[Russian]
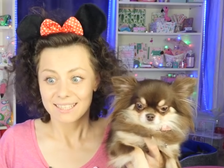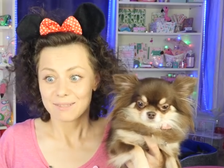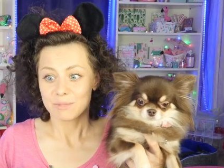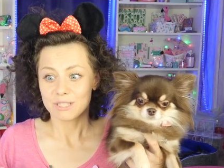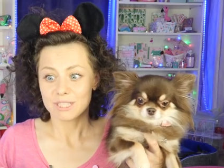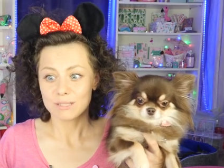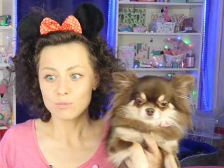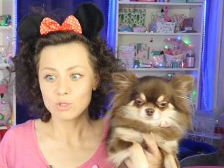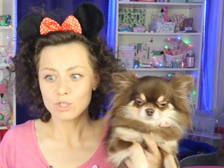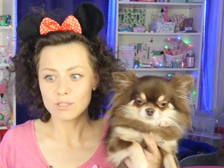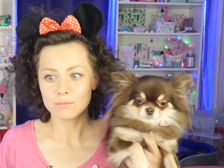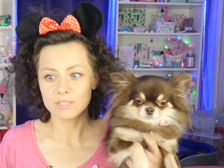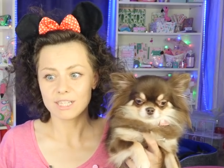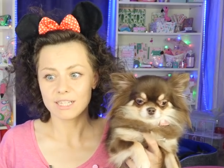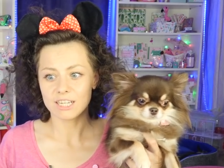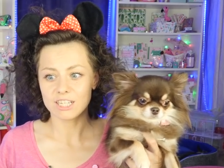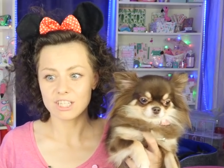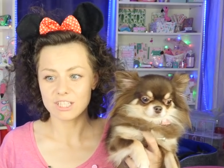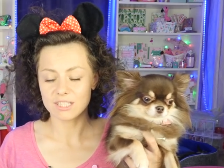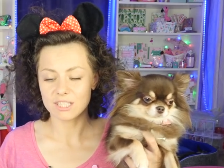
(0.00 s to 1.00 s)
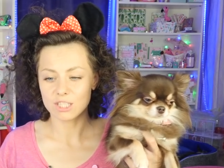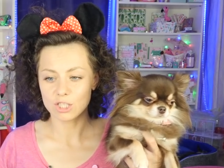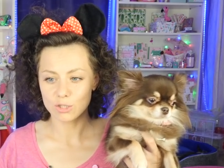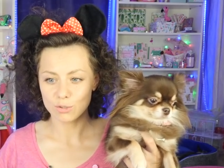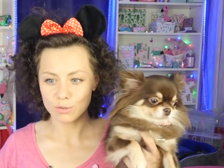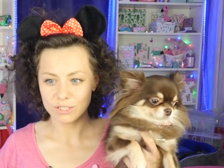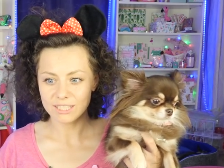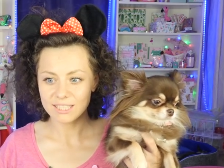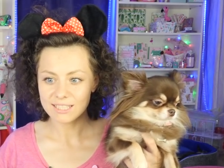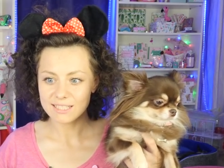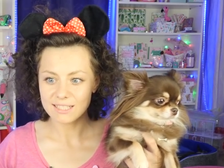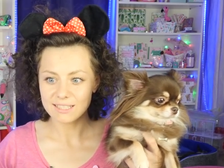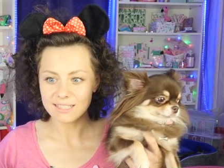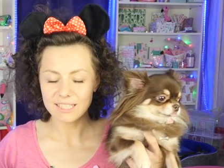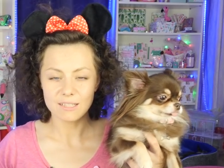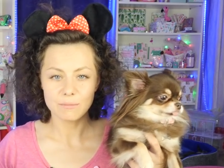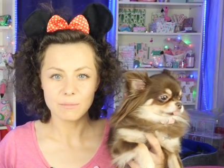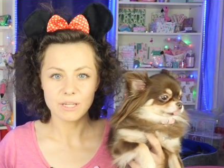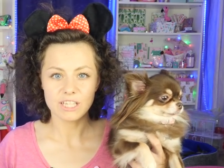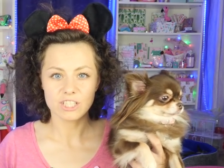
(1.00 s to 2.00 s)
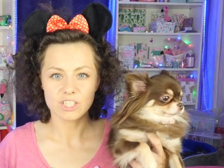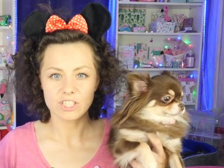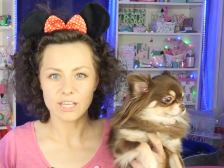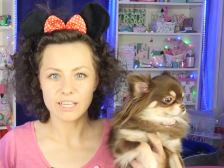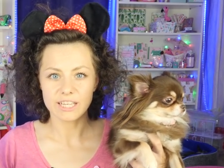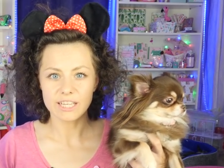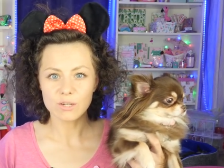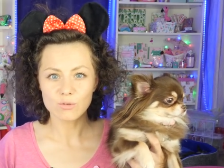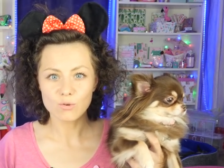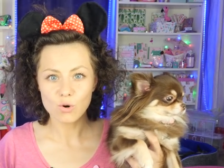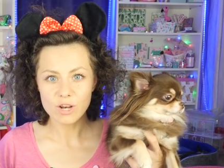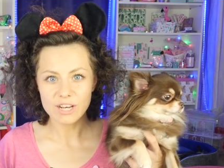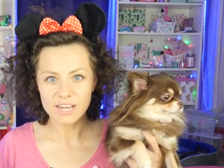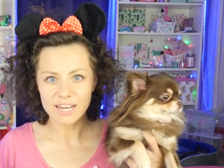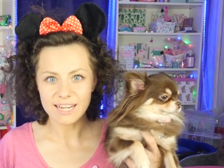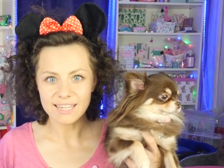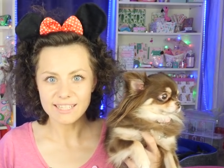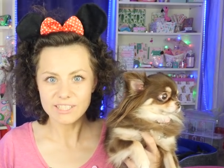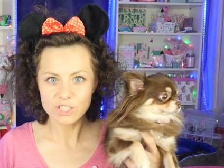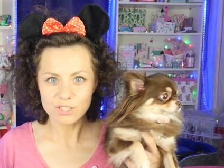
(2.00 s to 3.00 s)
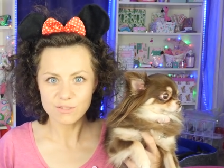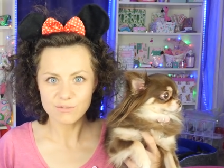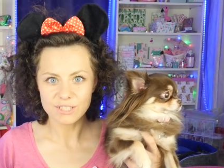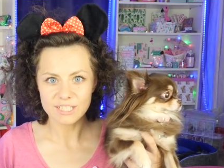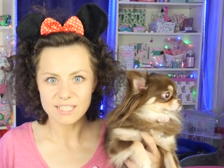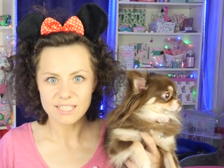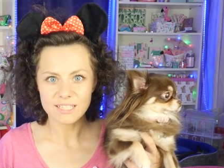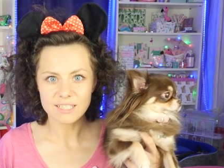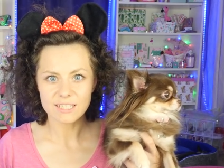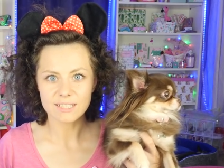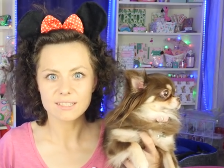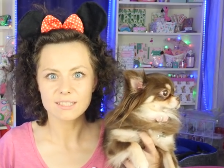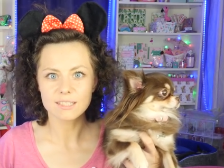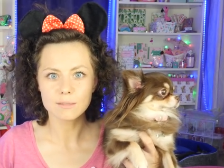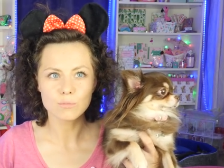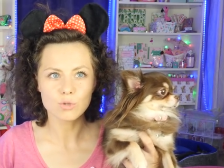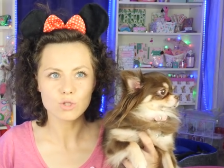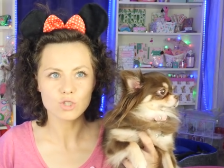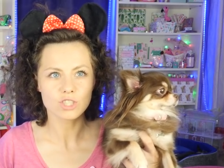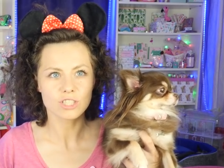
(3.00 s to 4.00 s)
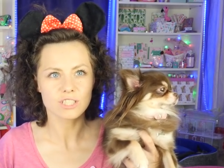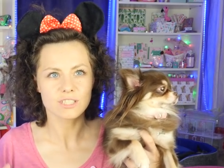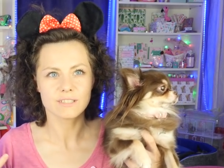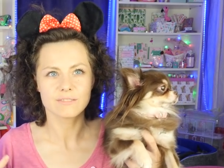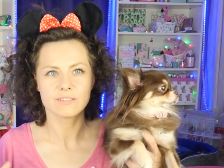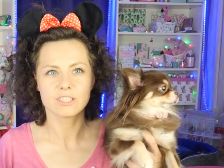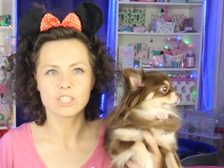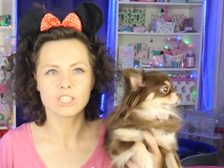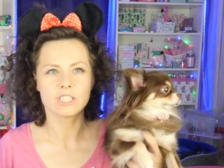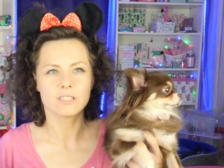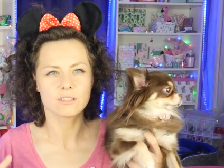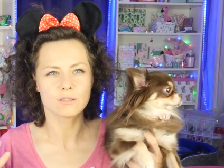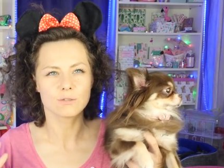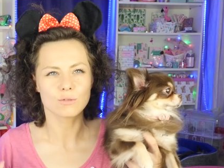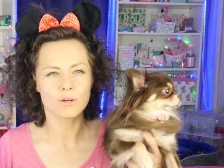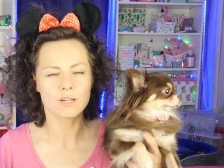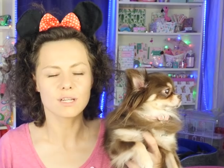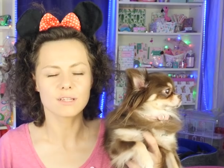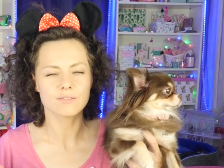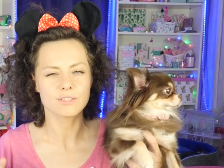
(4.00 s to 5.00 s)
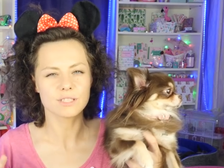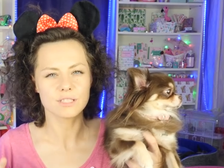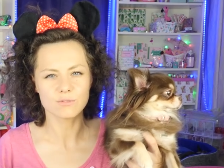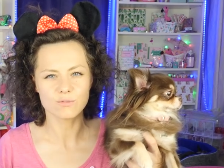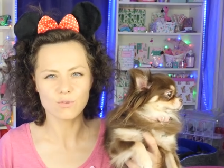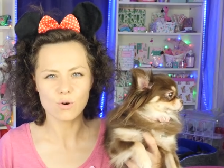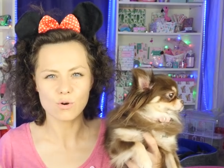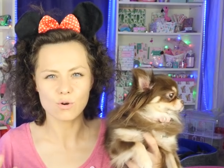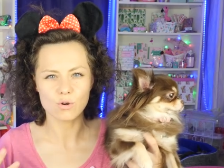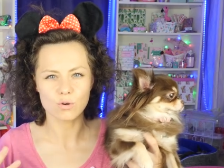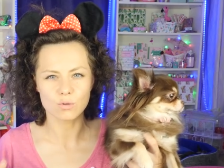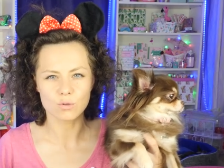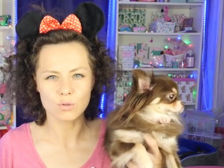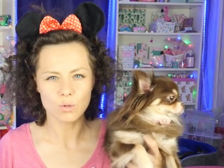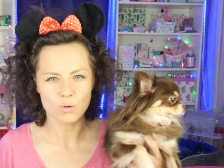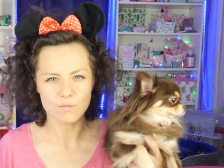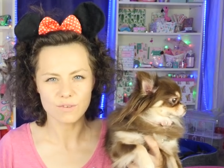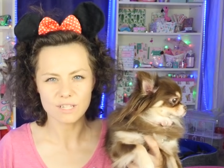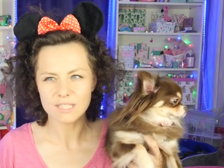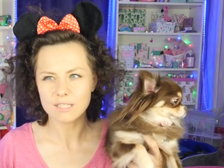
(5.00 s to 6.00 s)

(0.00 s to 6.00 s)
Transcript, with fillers: Потому что мне кажется, что если ты имеешь такое количество денег, ты можешь совершить столько всего крутого,